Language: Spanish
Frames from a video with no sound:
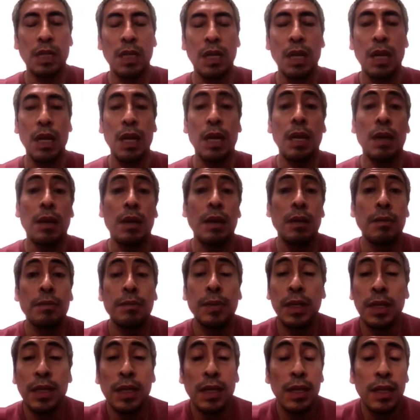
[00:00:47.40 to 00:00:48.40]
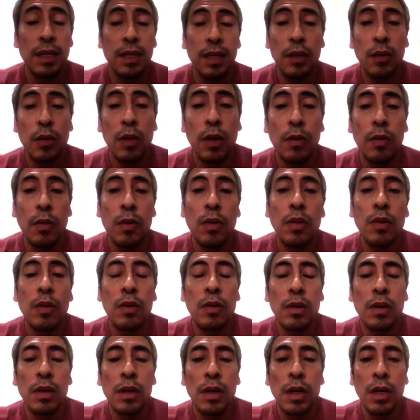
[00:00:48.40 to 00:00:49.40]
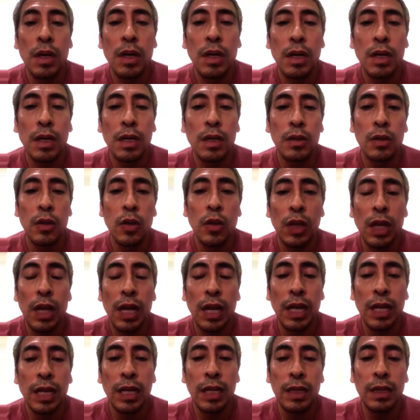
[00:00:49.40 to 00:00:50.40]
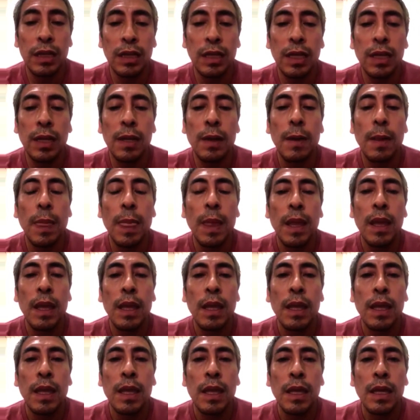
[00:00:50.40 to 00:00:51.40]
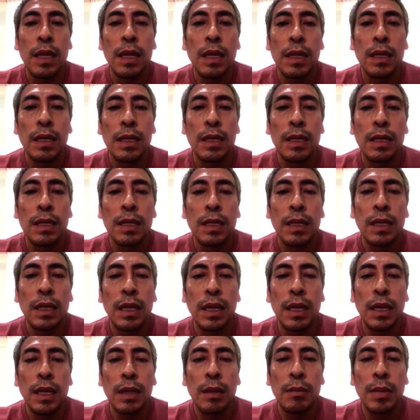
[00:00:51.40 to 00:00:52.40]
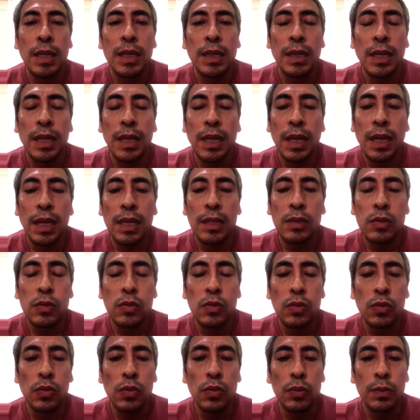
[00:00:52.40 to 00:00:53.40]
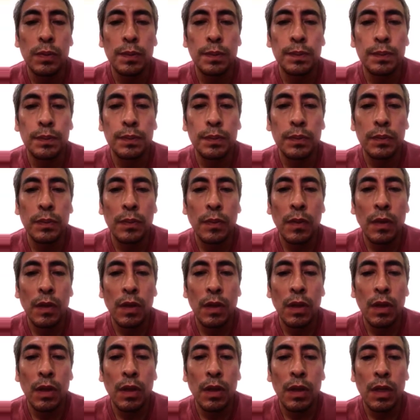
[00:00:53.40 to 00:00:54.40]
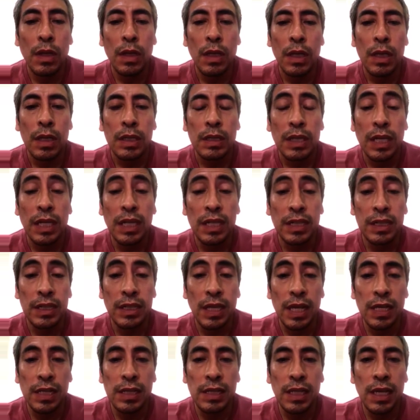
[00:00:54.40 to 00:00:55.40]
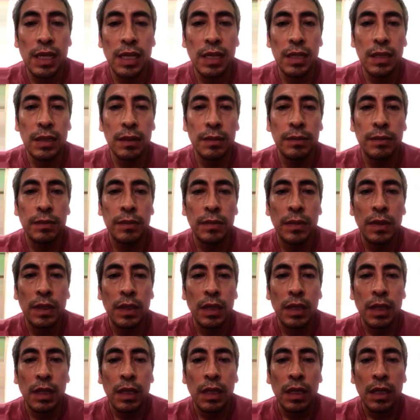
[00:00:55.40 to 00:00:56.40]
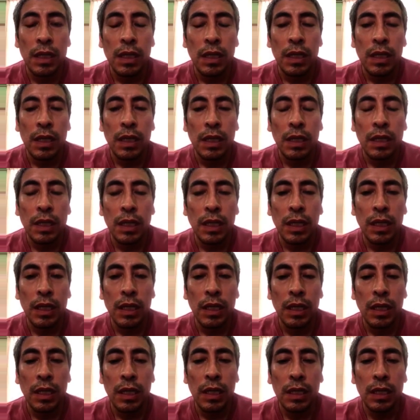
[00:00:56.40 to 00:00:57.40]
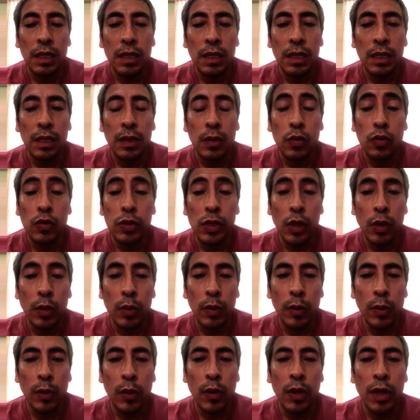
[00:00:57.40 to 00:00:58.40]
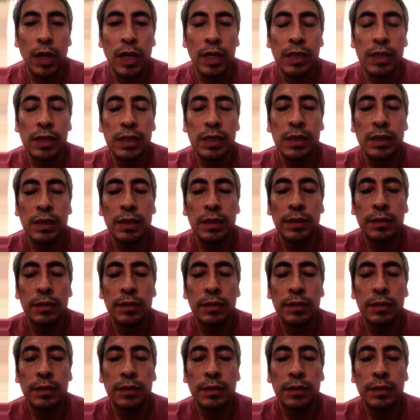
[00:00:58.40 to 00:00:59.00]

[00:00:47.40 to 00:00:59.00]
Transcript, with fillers: a pedir de nuevo a toda la gente que mantenga su sana distancia, que use cubrebocas,